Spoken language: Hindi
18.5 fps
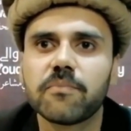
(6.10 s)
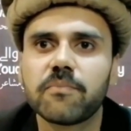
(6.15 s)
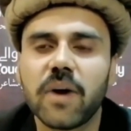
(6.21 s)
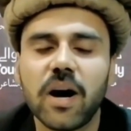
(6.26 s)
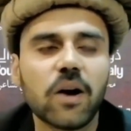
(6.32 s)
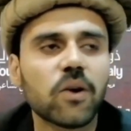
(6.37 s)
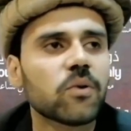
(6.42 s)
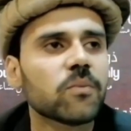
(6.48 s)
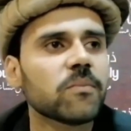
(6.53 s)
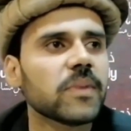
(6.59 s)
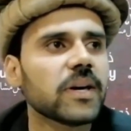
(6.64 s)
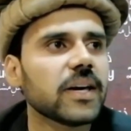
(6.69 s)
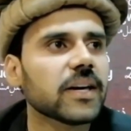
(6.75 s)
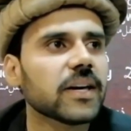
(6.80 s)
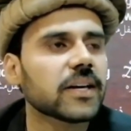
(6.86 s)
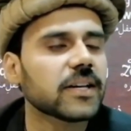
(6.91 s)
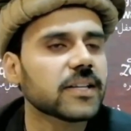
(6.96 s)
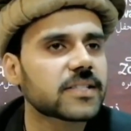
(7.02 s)
पाँव
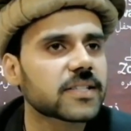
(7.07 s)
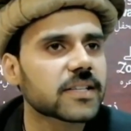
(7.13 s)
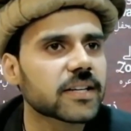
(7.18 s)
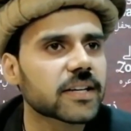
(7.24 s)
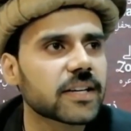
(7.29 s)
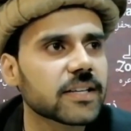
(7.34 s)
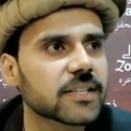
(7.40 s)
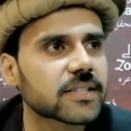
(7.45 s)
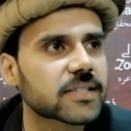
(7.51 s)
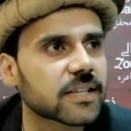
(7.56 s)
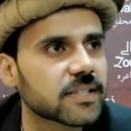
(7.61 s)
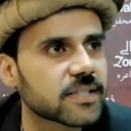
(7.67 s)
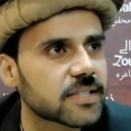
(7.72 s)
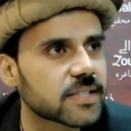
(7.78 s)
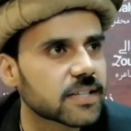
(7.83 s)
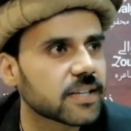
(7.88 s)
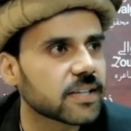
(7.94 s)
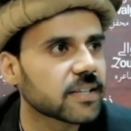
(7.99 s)
में हिजर की
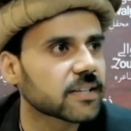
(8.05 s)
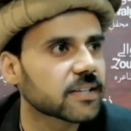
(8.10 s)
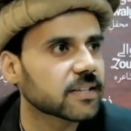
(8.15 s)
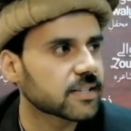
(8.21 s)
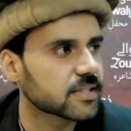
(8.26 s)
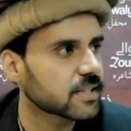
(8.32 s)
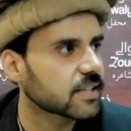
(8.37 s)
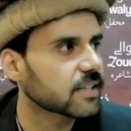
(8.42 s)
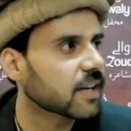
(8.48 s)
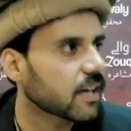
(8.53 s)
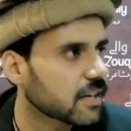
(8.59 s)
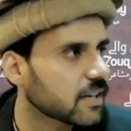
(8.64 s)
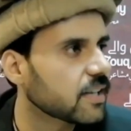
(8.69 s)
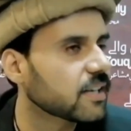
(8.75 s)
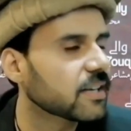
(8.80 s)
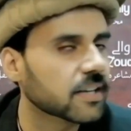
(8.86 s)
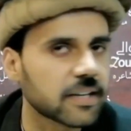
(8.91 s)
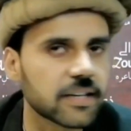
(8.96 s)
जंजीर नजर
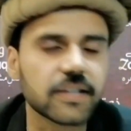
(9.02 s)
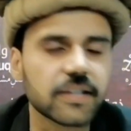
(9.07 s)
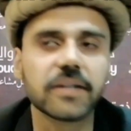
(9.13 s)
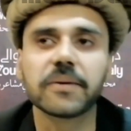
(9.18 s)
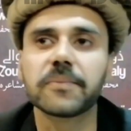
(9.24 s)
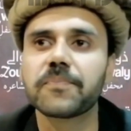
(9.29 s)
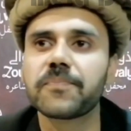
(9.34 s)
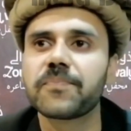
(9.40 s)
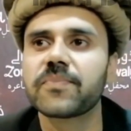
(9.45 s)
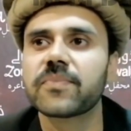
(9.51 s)
आने लगी